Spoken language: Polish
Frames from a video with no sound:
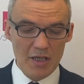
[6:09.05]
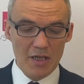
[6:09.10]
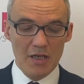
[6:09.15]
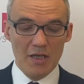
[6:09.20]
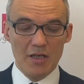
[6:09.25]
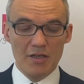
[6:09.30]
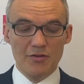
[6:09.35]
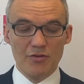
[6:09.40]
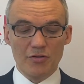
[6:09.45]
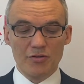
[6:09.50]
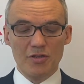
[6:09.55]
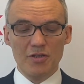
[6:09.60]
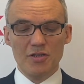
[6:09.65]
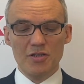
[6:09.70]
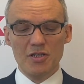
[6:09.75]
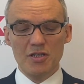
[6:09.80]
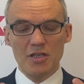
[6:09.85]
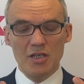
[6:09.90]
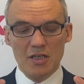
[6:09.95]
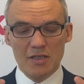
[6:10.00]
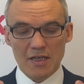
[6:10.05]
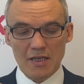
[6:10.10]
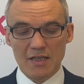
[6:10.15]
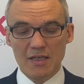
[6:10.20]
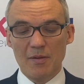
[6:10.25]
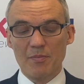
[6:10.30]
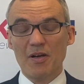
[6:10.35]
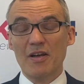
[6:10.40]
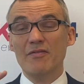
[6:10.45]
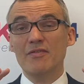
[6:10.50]
e, dotyczy tak
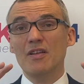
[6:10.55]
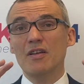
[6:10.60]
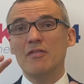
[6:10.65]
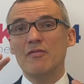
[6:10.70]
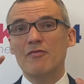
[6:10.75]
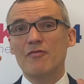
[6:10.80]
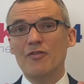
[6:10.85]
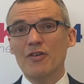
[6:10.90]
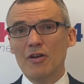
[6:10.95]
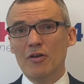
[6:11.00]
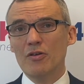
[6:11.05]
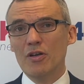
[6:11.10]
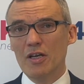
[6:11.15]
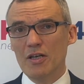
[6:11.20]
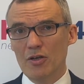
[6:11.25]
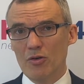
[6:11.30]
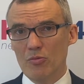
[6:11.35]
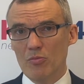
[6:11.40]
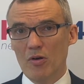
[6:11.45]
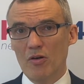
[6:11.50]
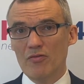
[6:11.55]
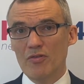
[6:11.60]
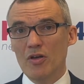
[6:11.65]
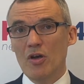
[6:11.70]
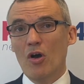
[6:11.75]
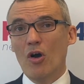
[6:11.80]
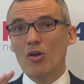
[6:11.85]
naprawdę wykonania umowy.